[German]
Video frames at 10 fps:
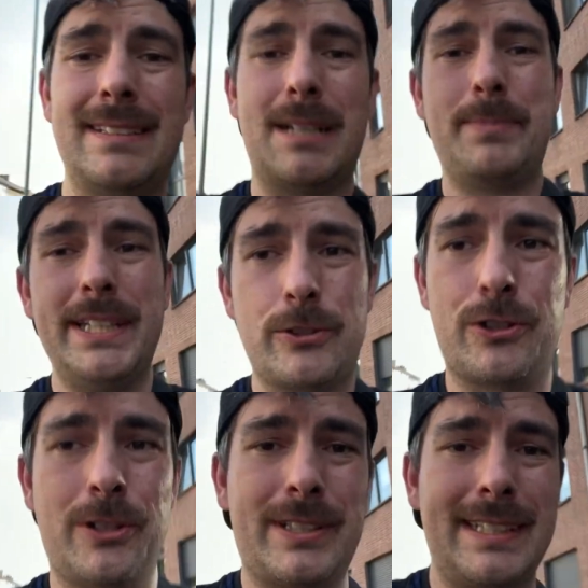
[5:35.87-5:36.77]
Rabic
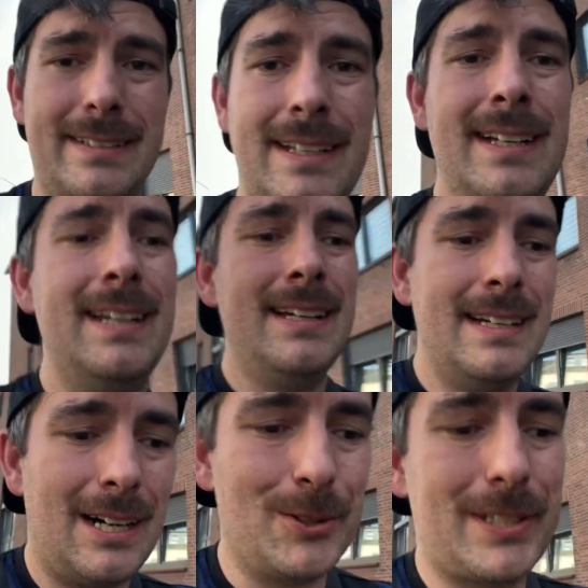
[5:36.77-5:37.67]
noch den
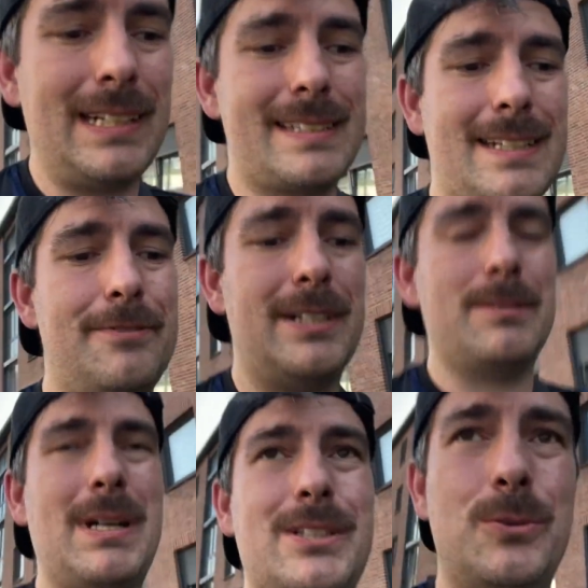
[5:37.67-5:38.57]
Ausgleichstreffer
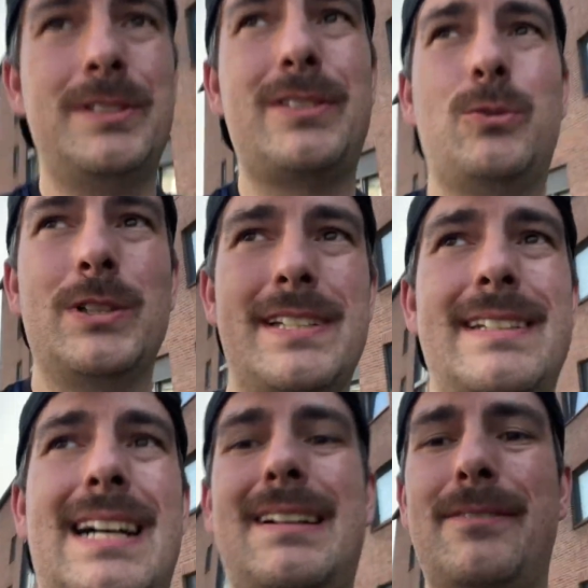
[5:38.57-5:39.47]
gemacht und kurz
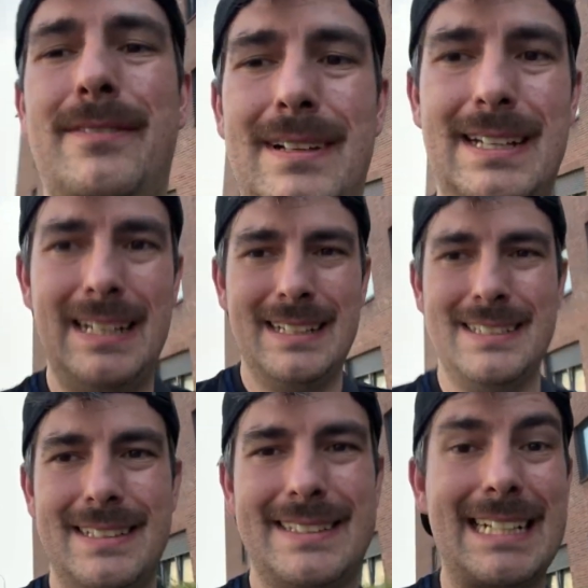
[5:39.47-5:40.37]
danach
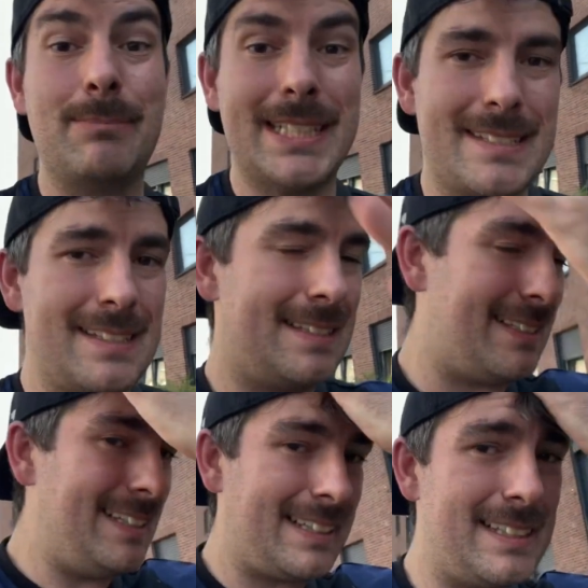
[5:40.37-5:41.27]
äh, denkt man, das ist
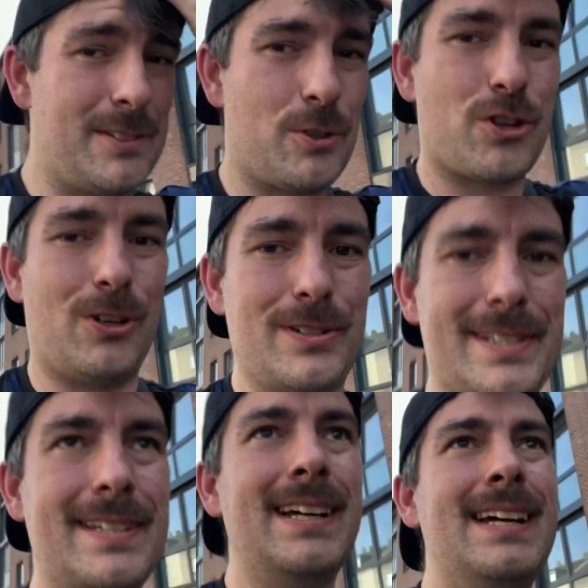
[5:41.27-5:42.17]
die
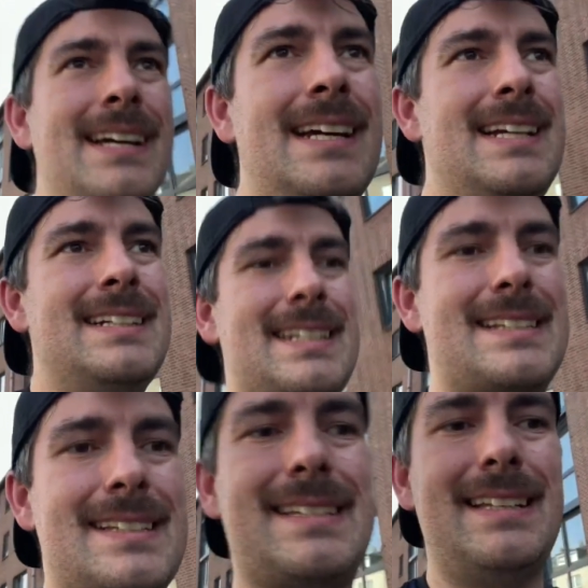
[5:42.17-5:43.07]
Riesenchance, dass
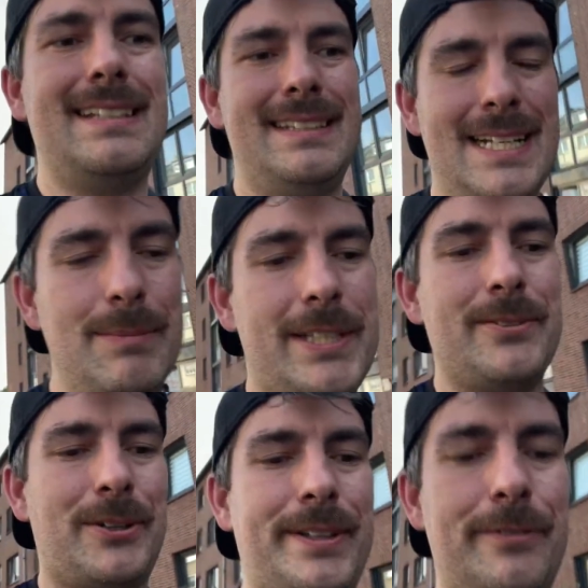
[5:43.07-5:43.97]
es nämlich
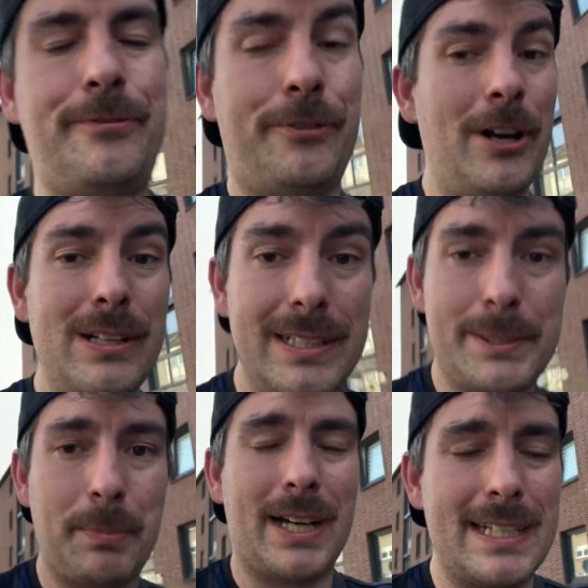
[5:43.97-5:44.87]
noch eine völlig
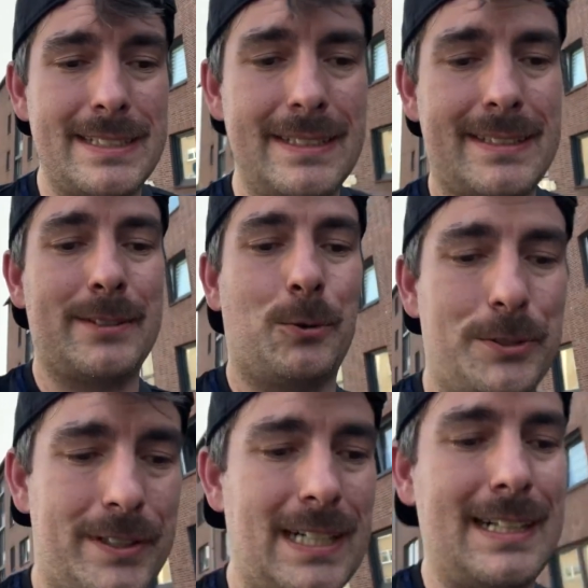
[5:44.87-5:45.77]
berechtigte
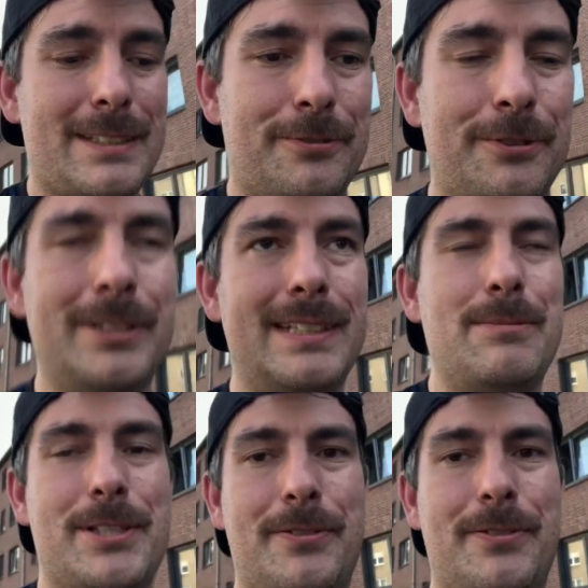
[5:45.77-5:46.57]
rote Karte für den MSV